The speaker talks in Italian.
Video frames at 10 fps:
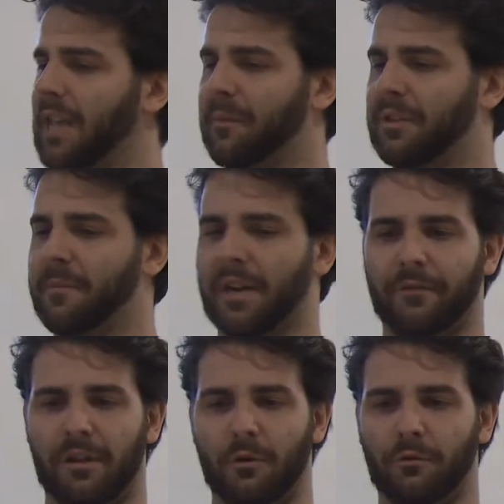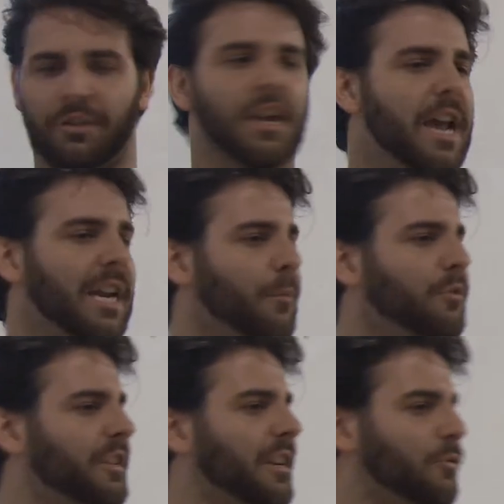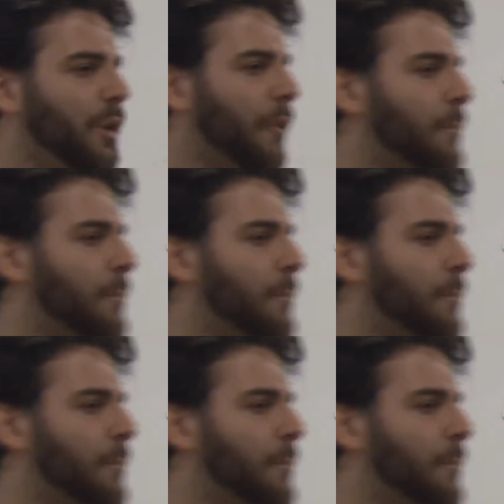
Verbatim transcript: da d'abiti meravigliosi e la musica risuonava